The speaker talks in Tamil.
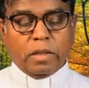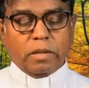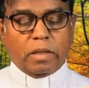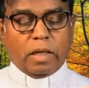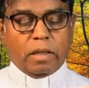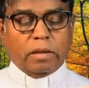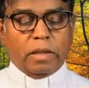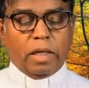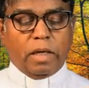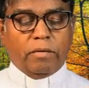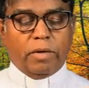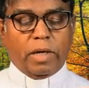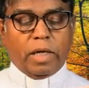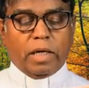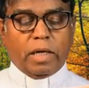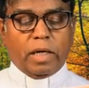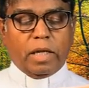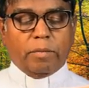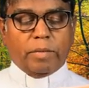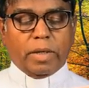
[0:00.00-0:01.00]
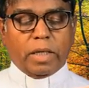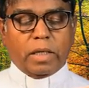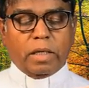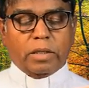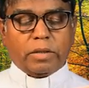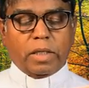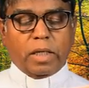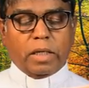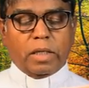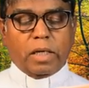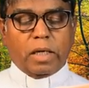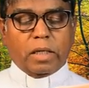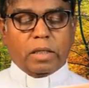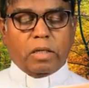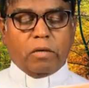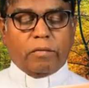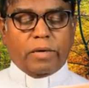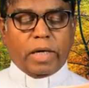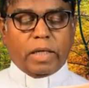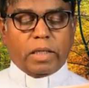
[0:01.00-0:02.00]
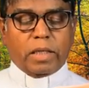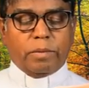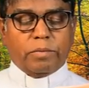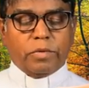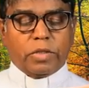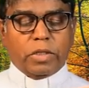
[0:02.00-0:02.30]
சந்தை வெளிகளில் மக்கள் தங்களுக்கு வணக்கம்